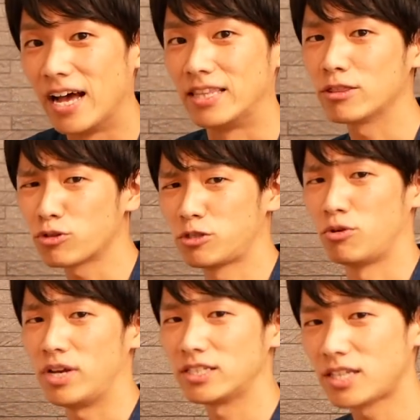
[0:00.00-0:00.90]
何としても
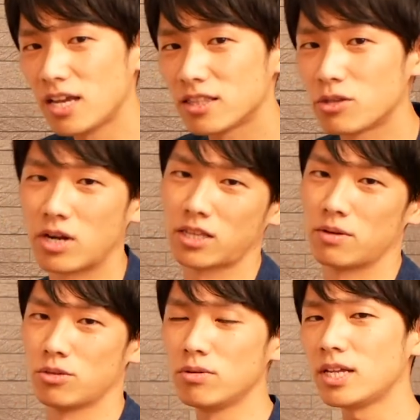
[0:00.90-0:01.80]
増やしたいっていう方は
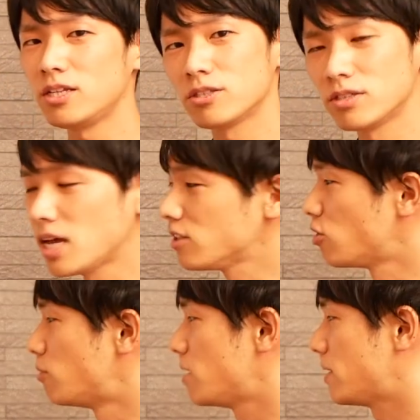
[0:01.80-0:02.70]
そんなに少ないと
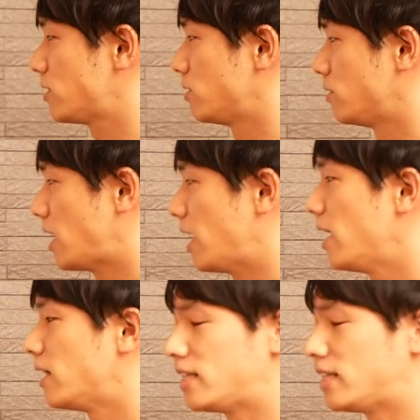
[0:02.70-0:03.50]
思いますので